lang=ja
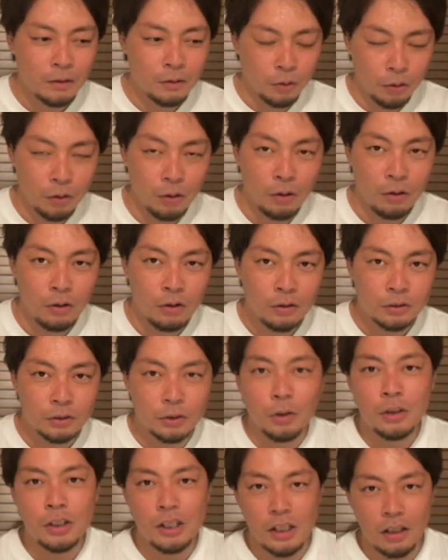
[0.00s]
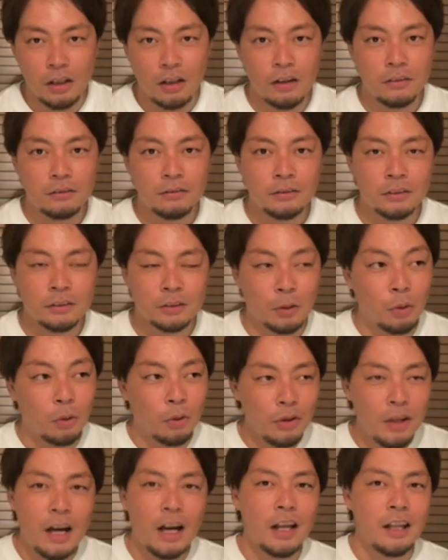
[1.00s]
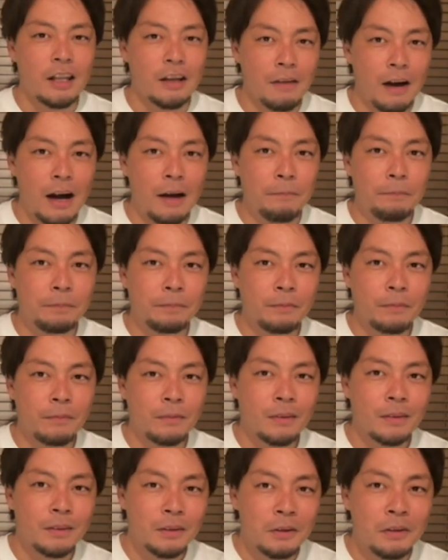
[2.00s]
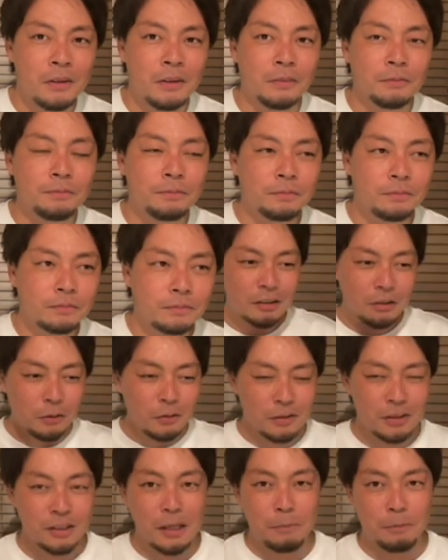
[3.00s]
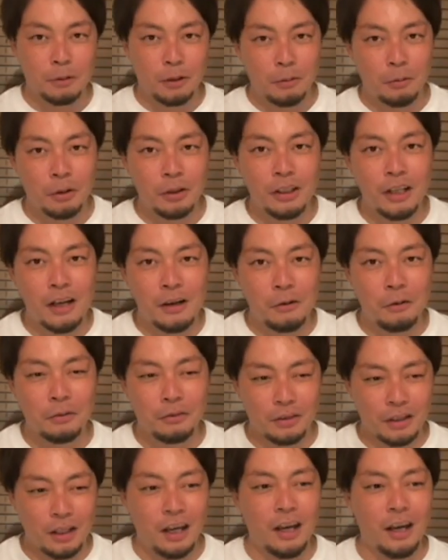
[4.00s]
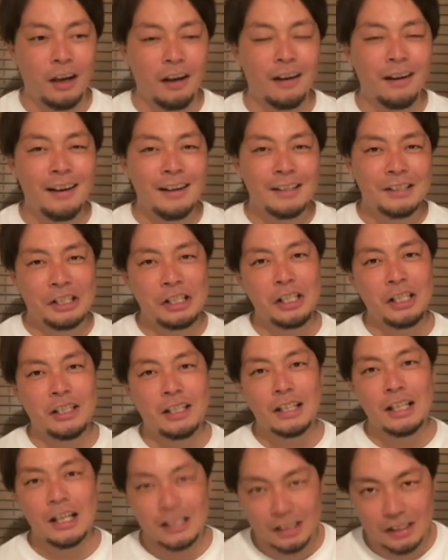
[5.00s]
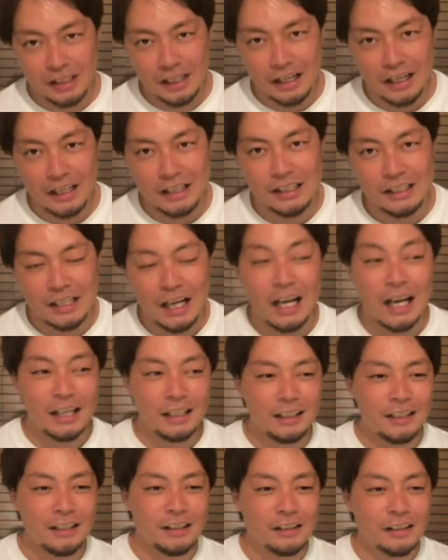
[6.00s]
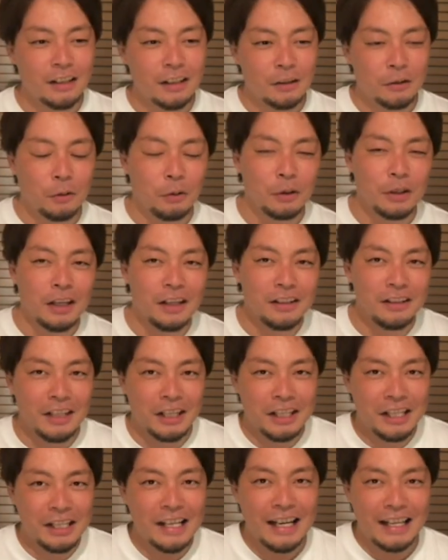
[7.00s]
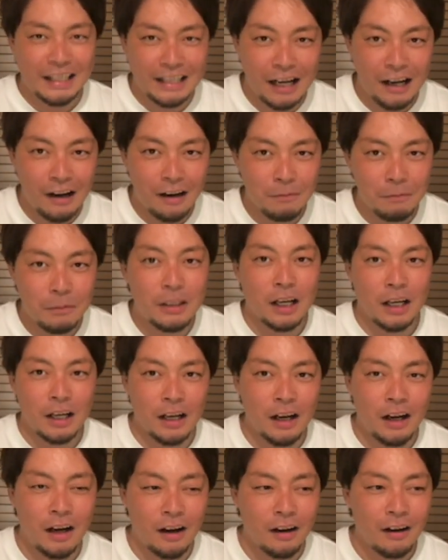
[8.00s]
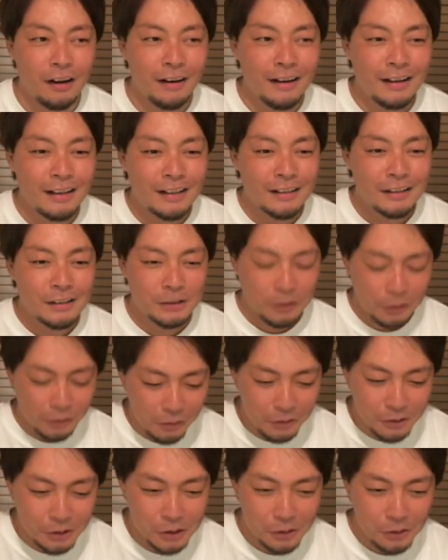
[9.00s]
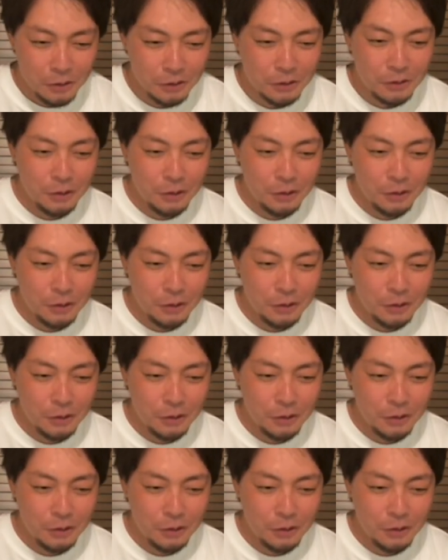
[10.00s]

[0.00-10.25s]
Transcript: この土器、ここならではのコンセプトを入れ込んで、地域活性化にさらに貢献できないか、みたいな、その状